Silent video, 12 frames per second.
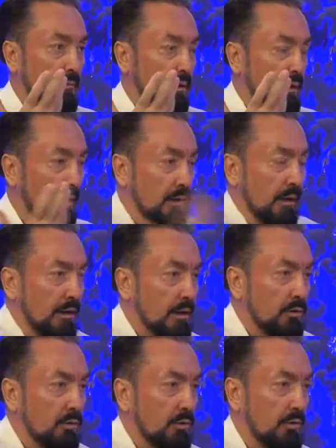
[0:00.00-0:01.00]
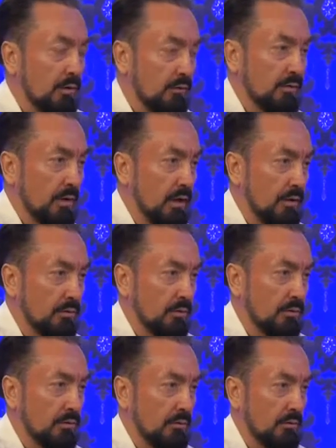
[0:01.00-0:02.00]
Hakaret gördü, iftira
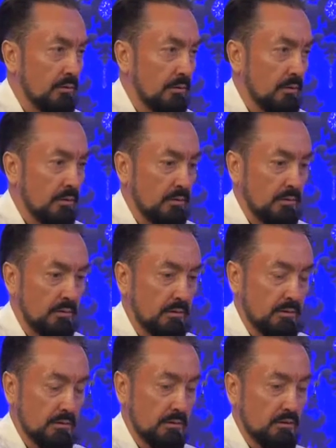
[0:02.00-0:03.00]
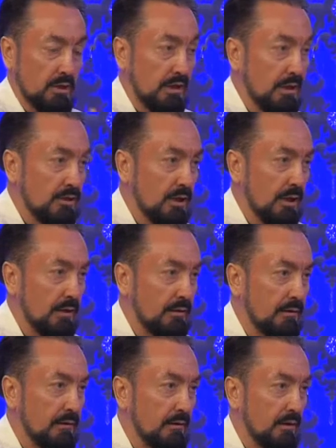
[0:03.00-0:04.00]
gördü. Çile
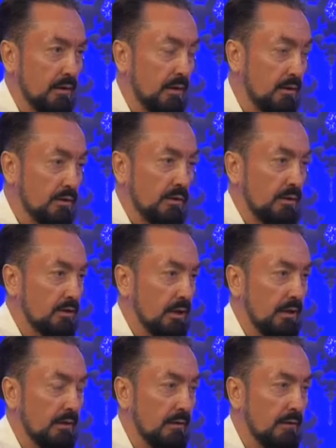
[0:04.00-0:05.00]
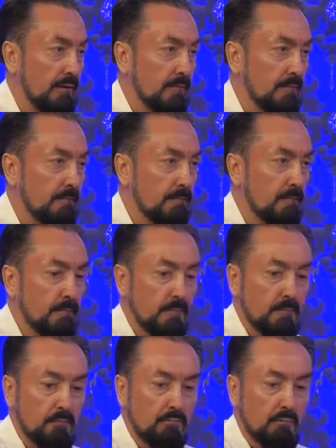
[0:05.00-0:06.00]
çekti, acılar çekti.
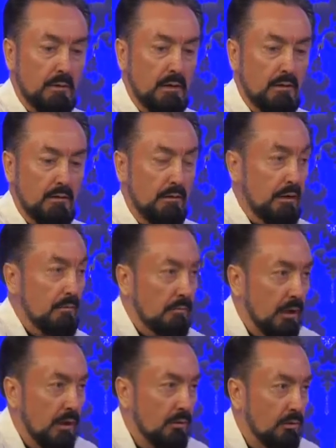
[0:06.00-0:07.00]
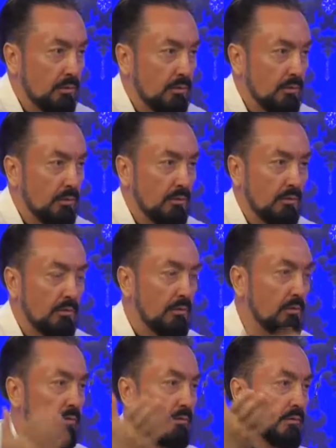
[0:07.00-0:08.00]
İmtihan oldu
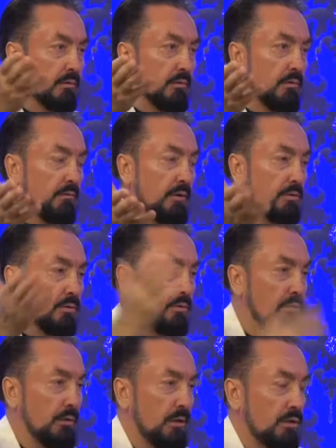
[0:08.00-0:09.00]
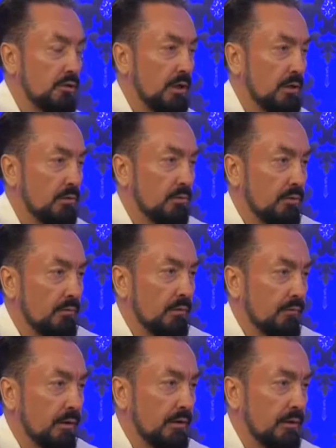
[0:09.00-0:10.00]
ve sonunda şehit oldu,
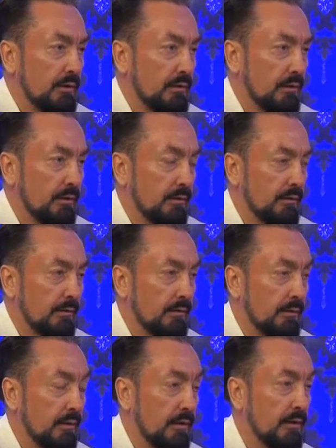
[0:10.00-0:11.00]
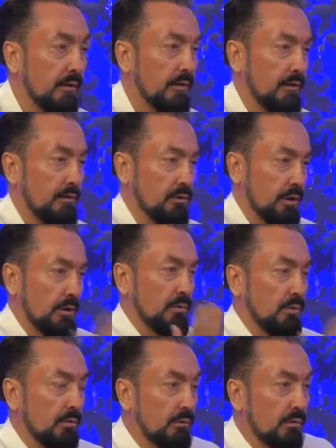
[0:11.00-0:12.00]
vefat etti. Şehit
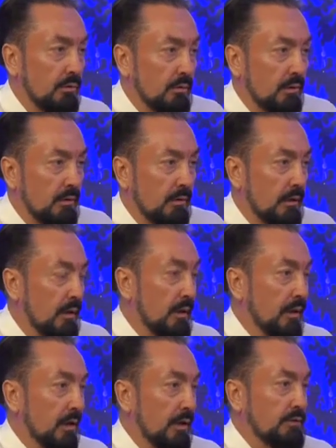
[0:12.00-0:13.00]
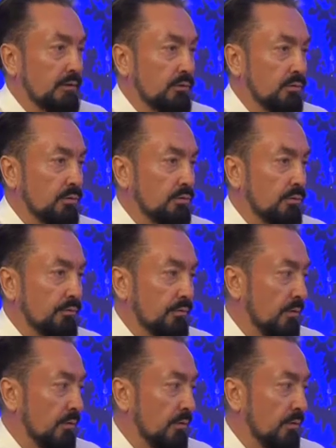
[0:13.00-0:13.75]
oldu. Hazreti Yusuf